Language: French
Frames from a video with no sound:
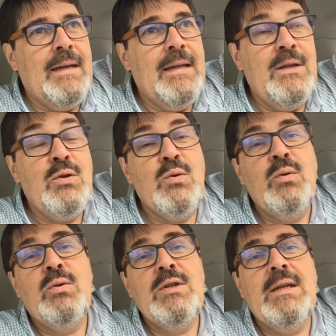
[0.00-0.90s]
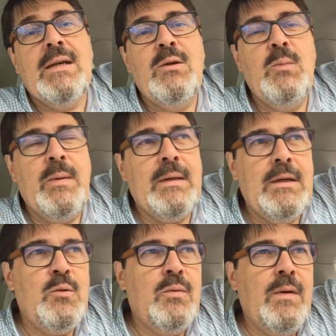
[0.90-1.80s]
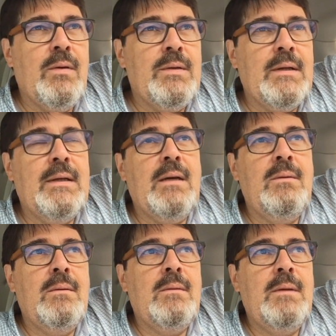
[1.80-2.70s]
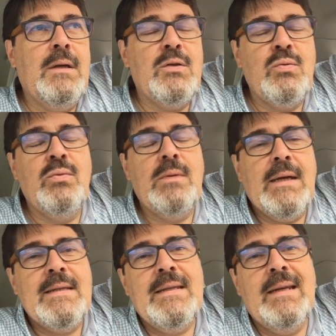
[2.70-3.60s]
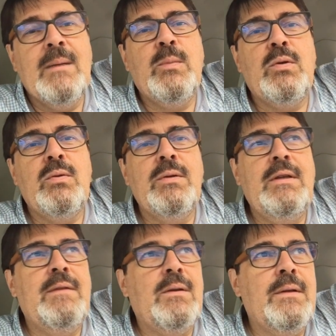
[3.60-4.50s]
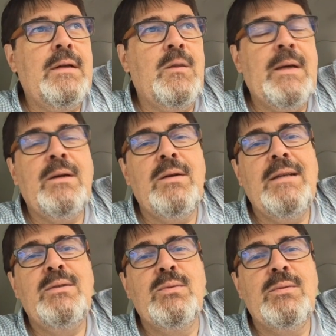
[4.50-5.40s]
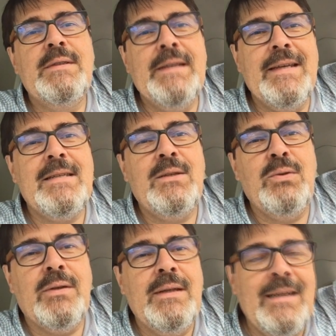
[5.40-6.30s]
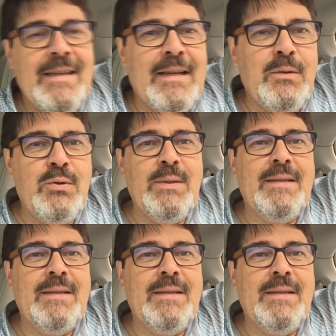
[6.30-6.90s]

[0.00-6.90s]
les jeux que j'ai récupérés. Je peux vous garantir qu'il euh, y, a un jeu assez important qui va rentrer dans ma collection Sega Saturn. Elle a tout de